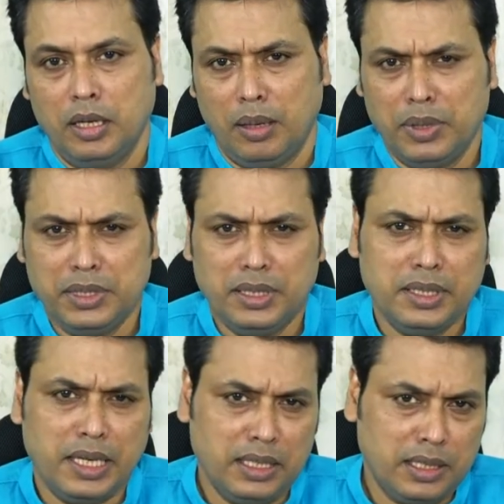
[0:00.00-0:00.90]
আমাদের
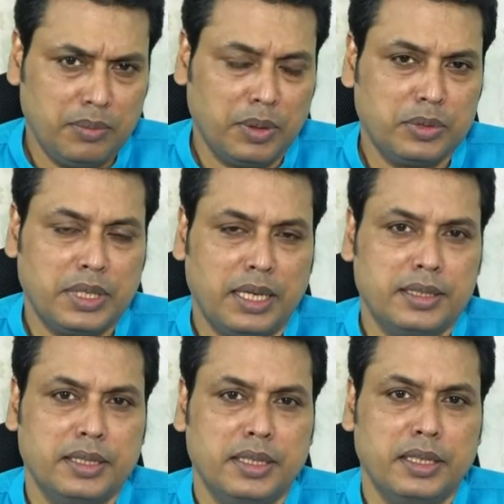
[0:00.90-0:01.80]
যে হেলথের ব্যবস্থা
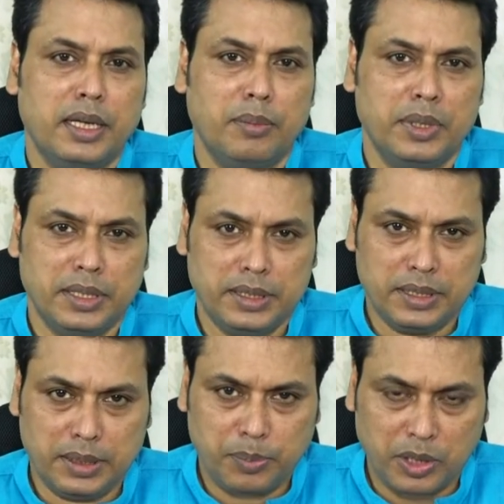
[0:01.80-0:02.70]
আছে আমাদের
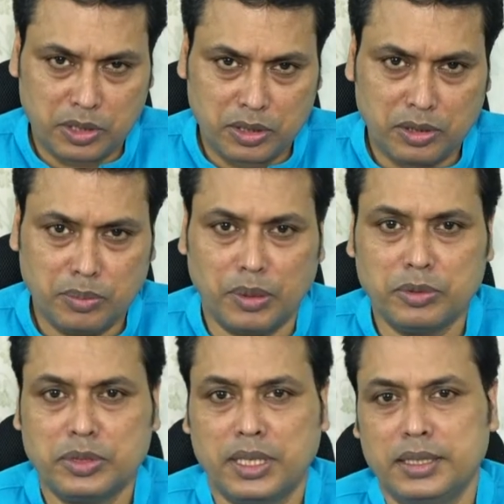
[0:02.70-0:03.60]
যে প্রশাসনিক
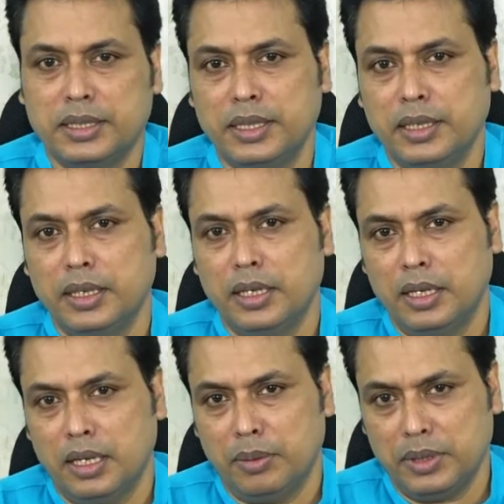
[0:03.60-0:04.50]
ব্যবস্থা আছে
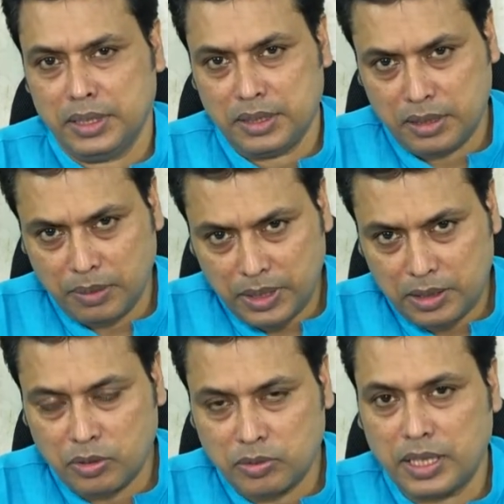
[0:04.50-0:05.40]
আমাদের যে সিভিল
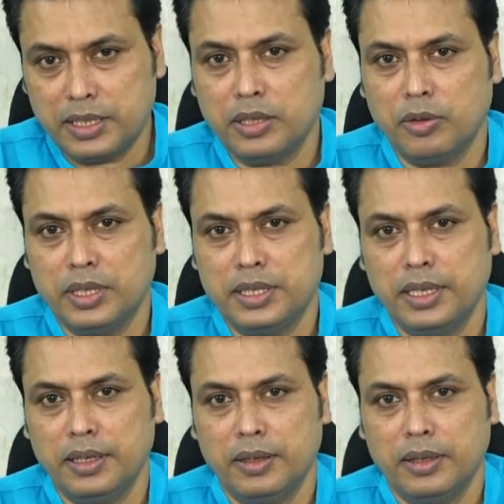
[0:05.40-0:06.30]
সোসাইটি রয়েছে
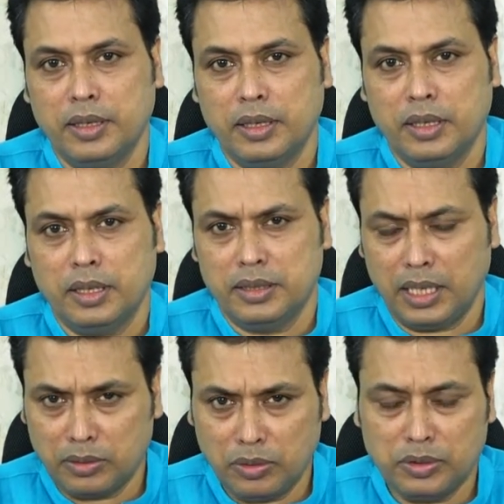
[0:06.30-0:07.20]

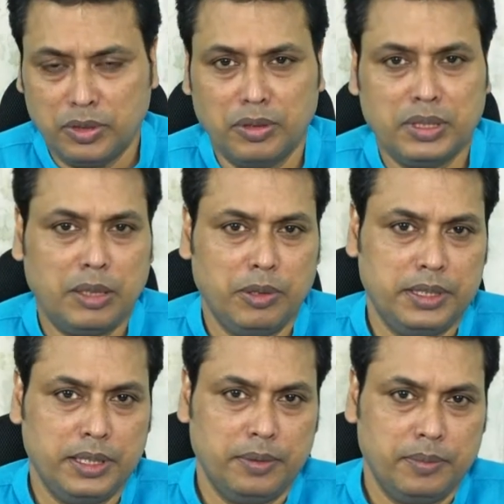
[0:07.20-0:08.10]
জাগরুক জনতা
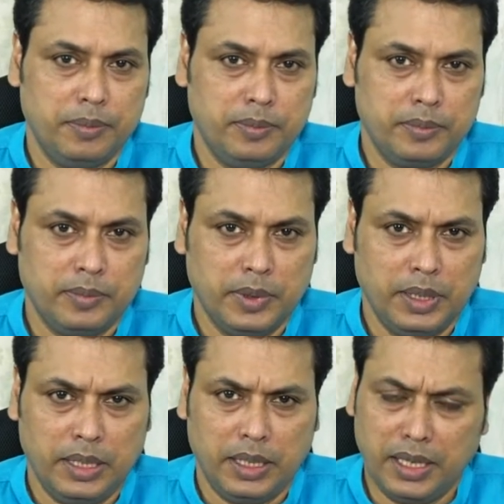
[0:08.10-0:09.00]
রয়েছে
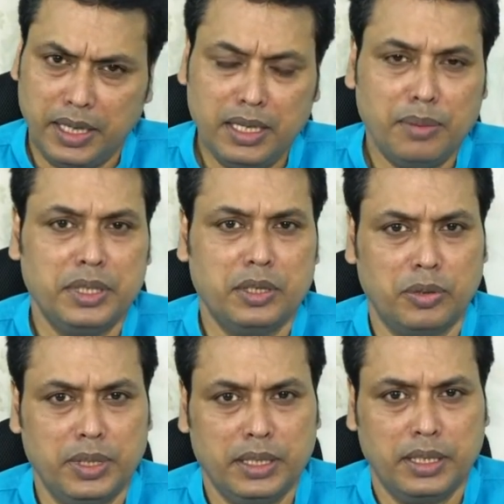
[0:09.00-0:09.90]
এরাই আমাদের
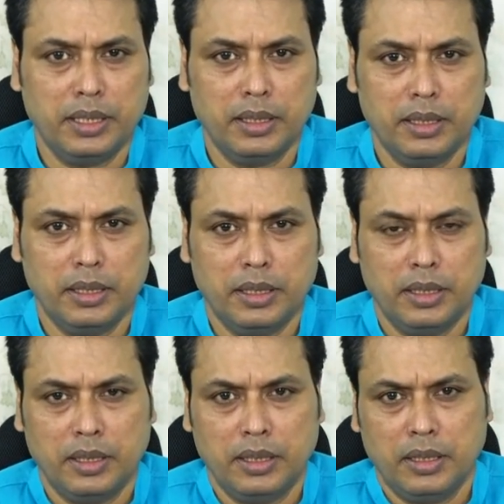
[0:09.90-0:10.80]
সৈনিক
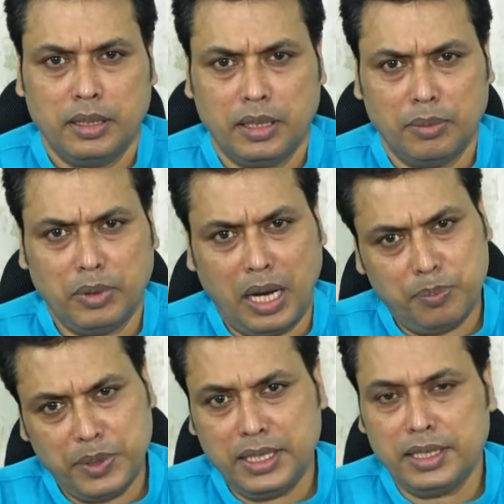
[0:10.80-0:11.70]
এবং
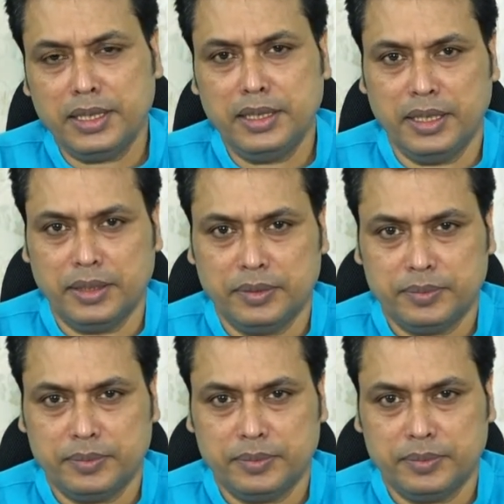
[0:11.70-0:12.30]
আপনাদেরকে নিয়েই